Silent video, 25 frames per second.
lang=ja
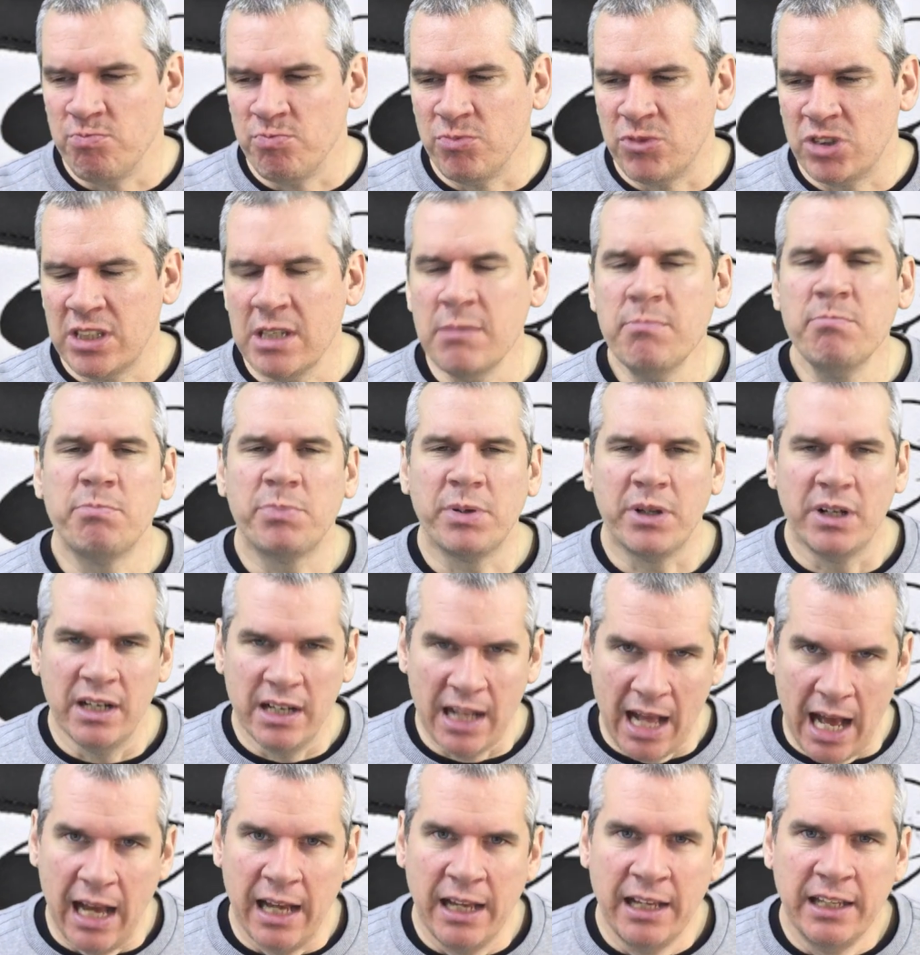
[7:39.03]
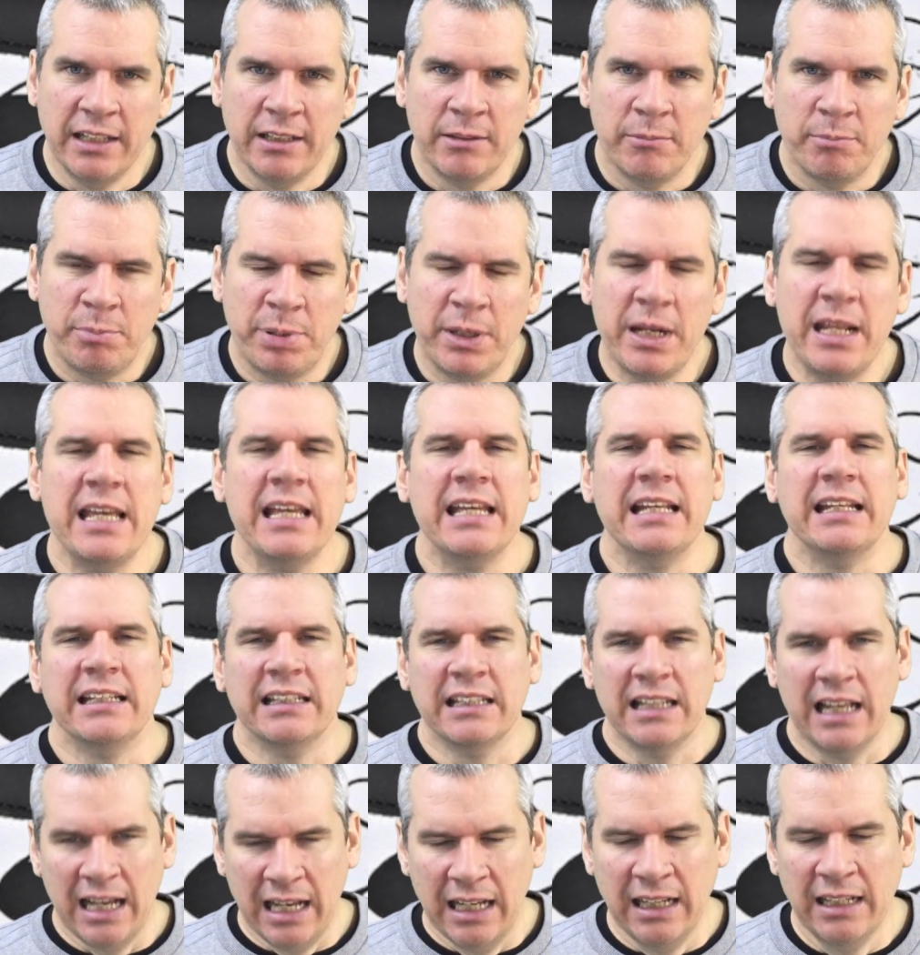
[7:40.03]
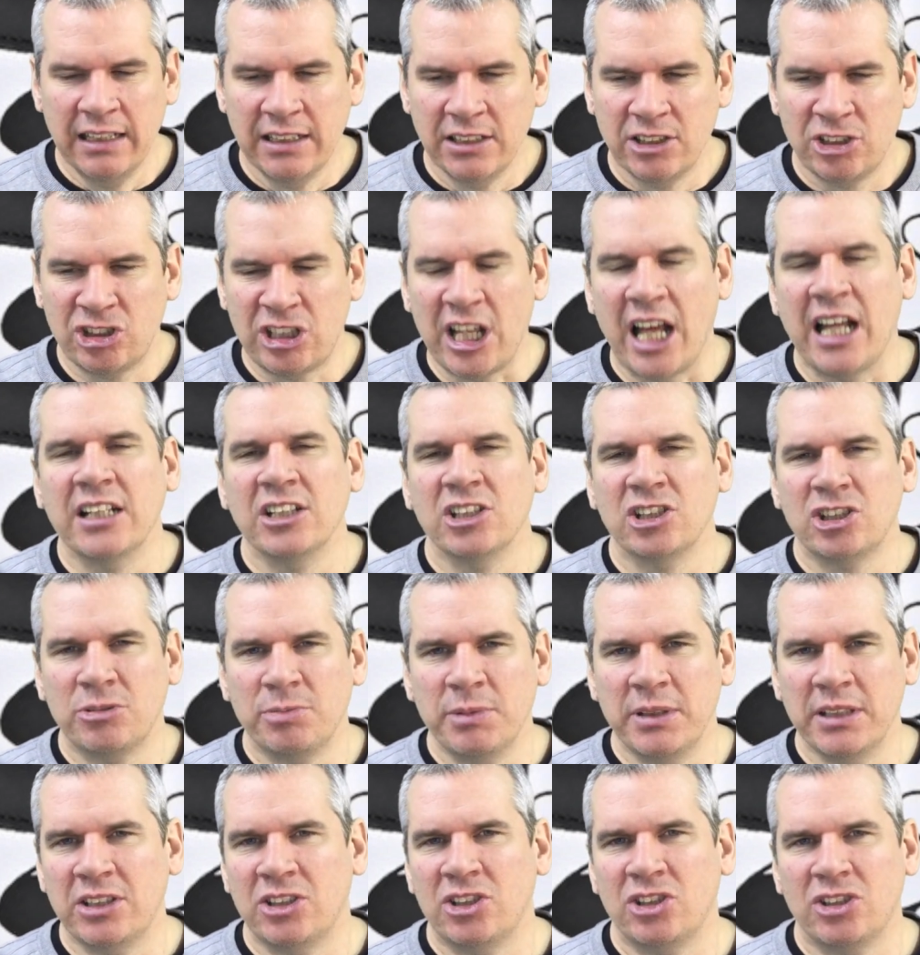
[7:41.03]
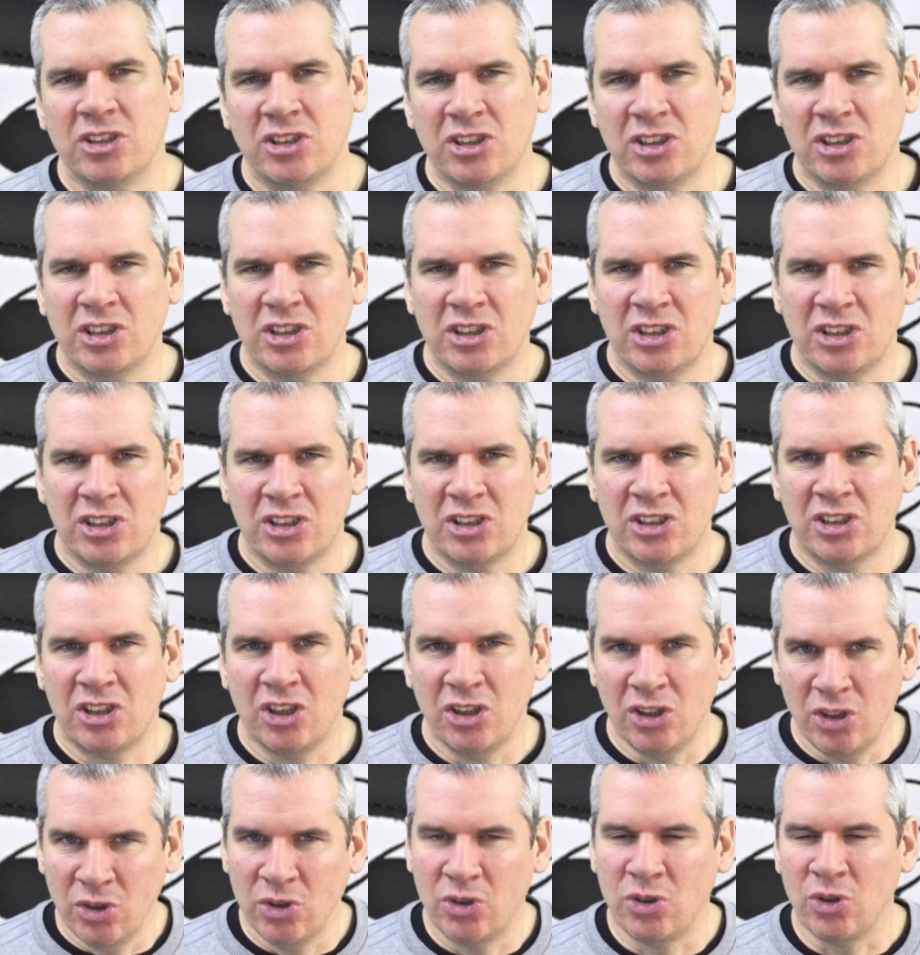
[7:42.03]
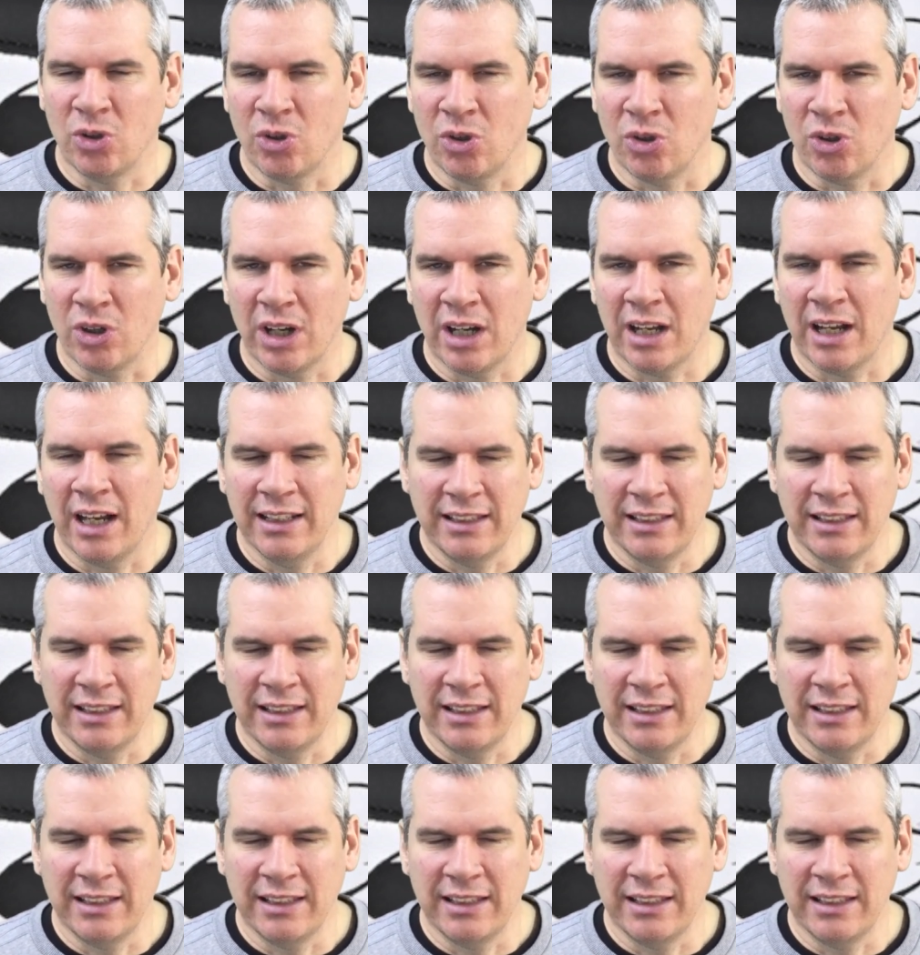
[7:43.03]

シンプルな、プレーンなスタン・スミスっていうところが